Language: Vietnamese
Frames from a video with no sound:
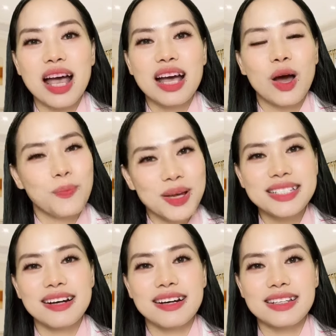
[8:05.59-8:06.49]
Còn bây
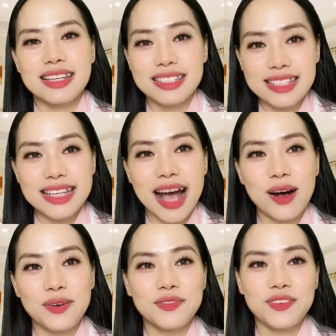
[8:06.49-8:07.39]
giờ thì xin
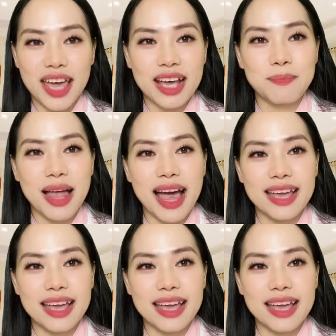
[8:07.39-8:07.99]
chào và hẹn gặp lại.